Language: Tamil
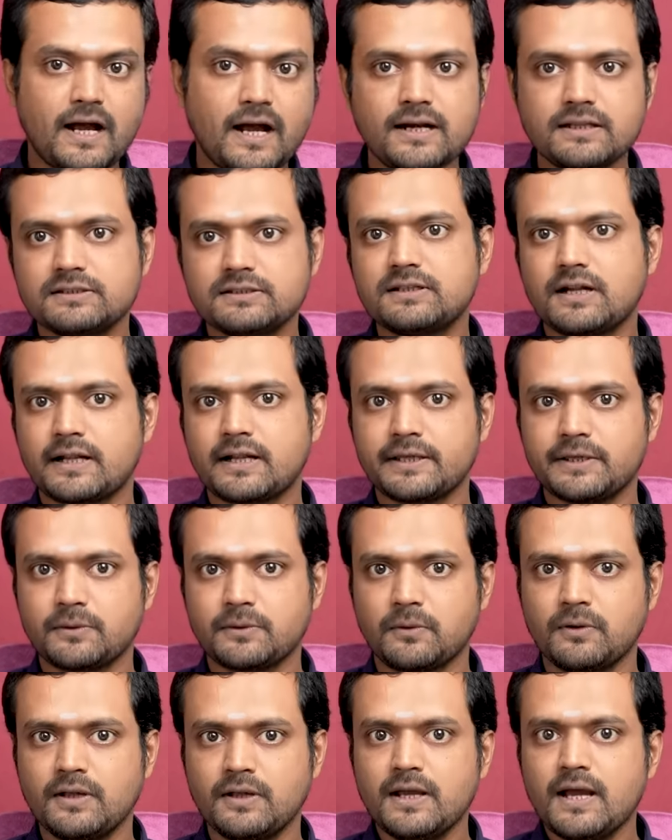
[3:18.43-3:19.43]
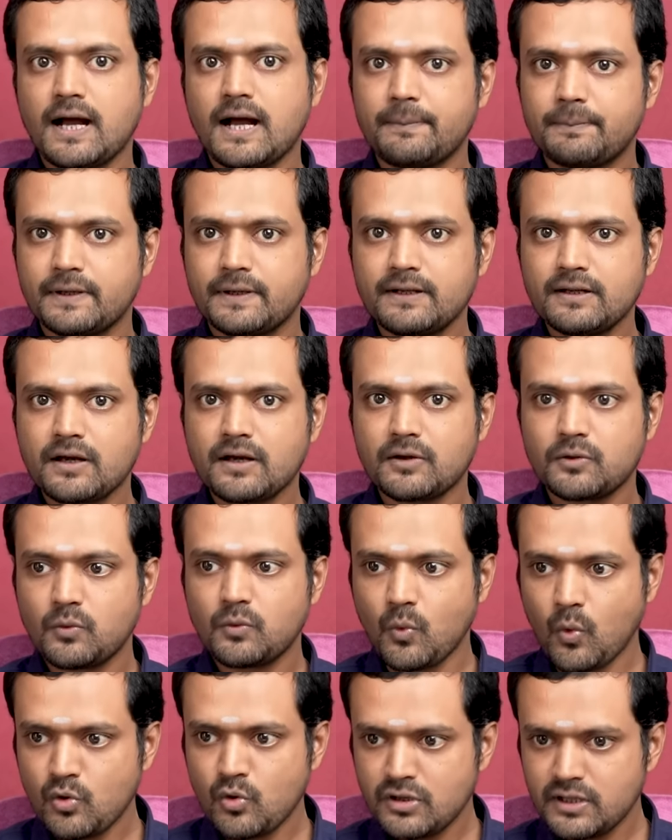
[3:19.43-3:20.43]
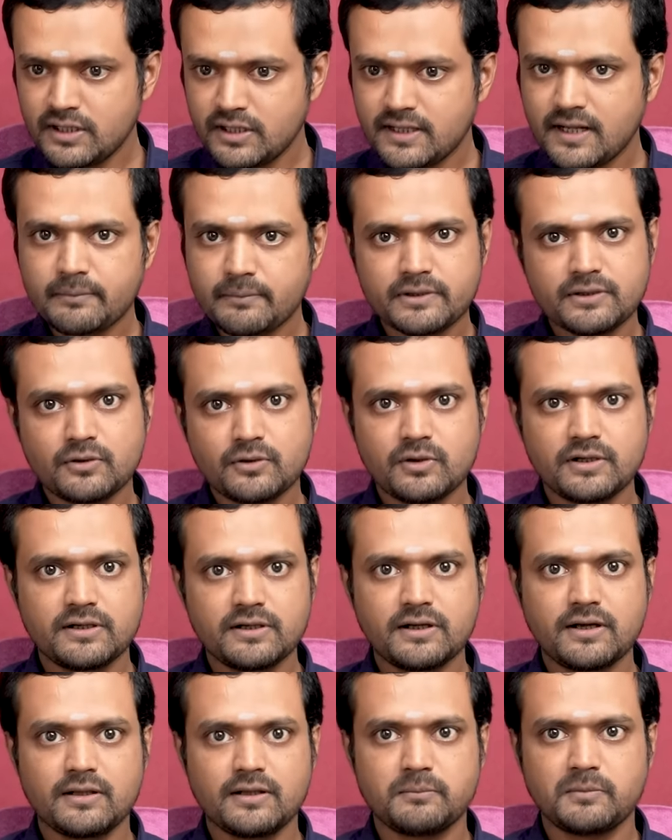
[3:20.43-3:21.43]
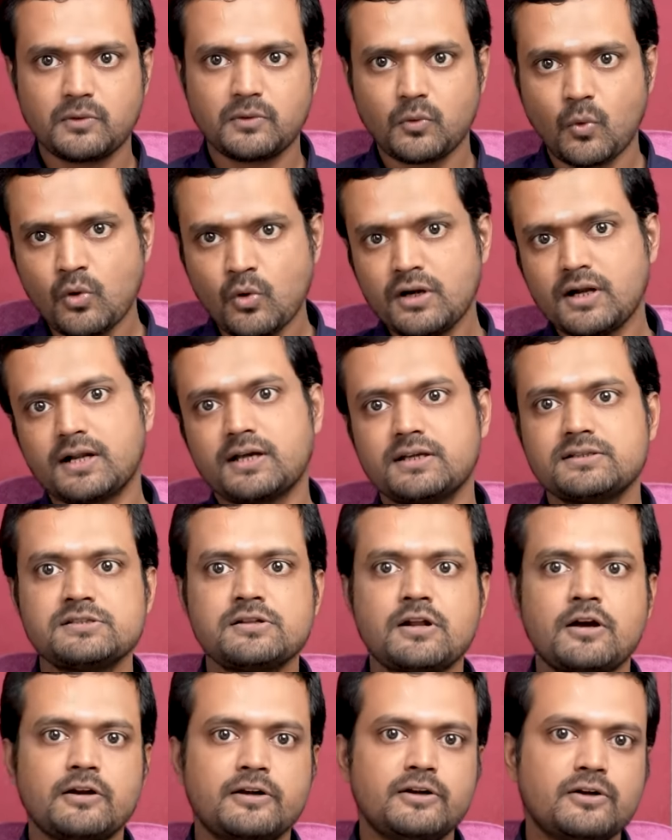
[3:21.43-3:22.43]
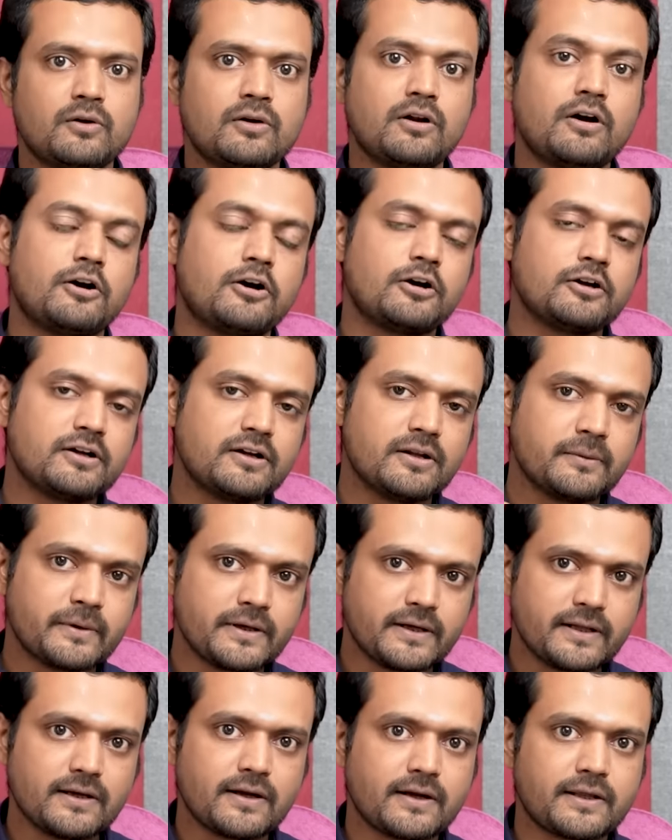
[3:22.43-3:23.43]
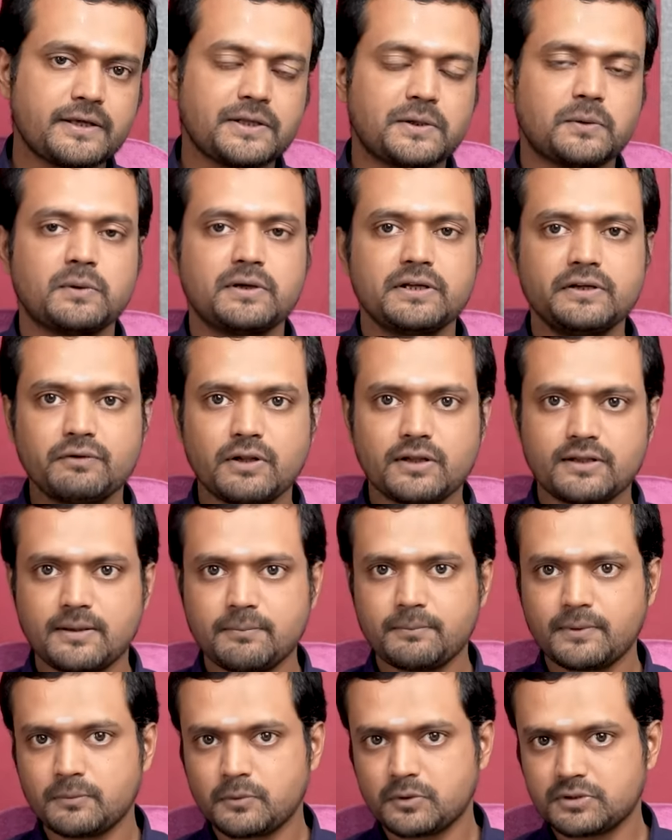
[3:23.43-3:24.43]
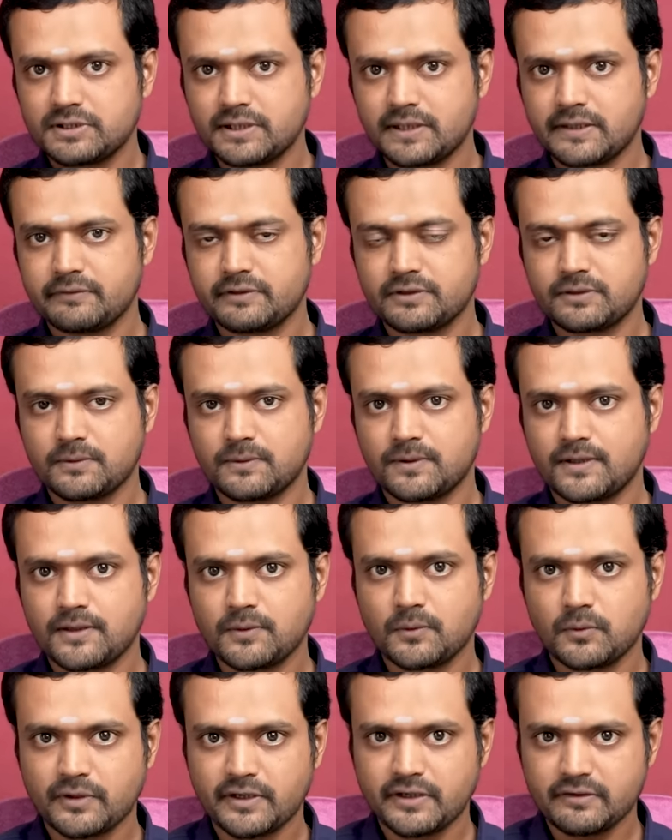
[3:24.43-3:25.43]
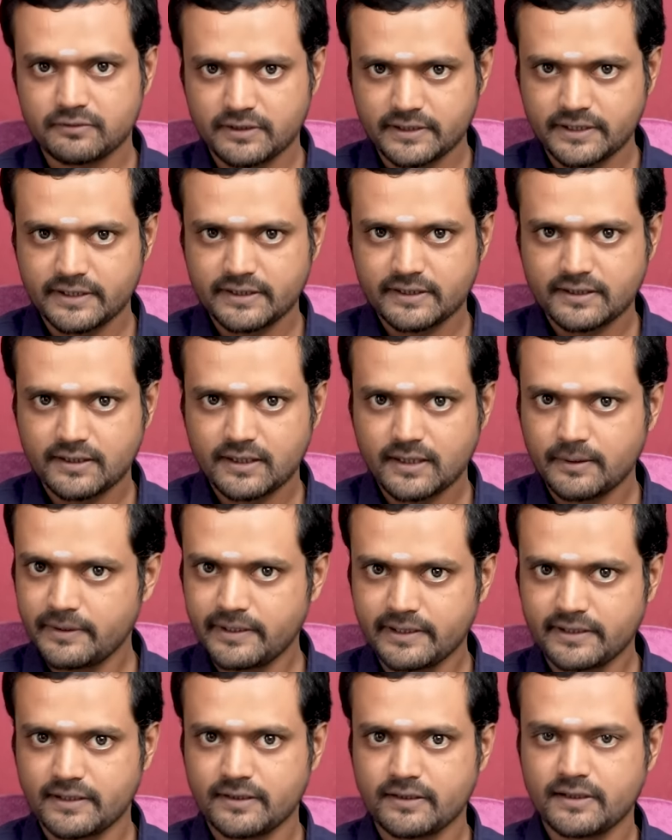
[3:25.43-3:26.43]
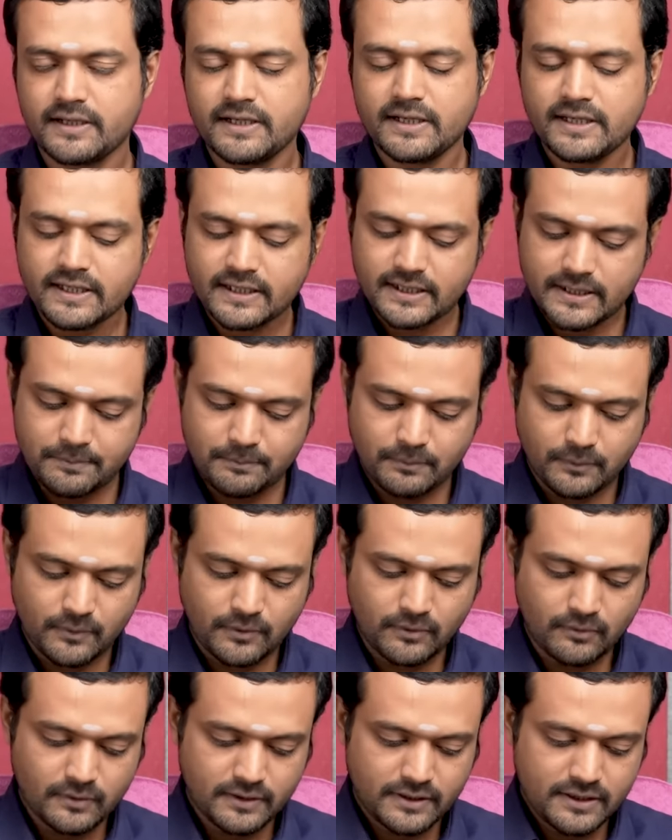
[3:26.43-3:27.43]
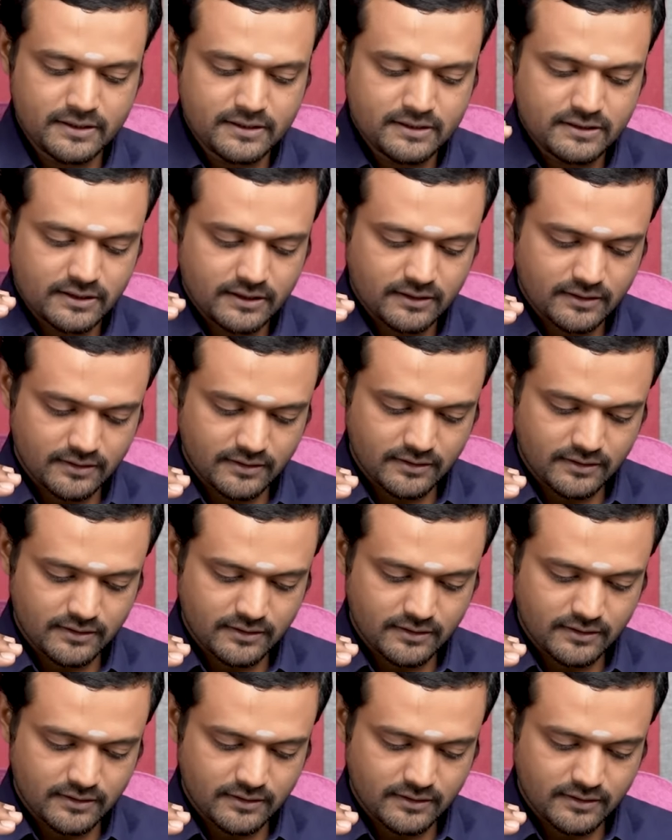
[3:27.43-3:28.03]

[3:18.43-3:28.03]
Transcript: அடுத்தது அடங்கிடும் அப்போ என்ன ஆகும் ஒன்று இல்லாமல் இன்னொன்று இருக்காது போது ஒன்று அடங்குச்சுன்னா இன்னொன்று ஆட்டோமேட்டிக்காக அடங்கிடும் இவ்வளோ தான் இப்போ முக்தி அடைவதற்குண்டான ஒரே வழி அப்படிங்கிறார் இப்போது இந்த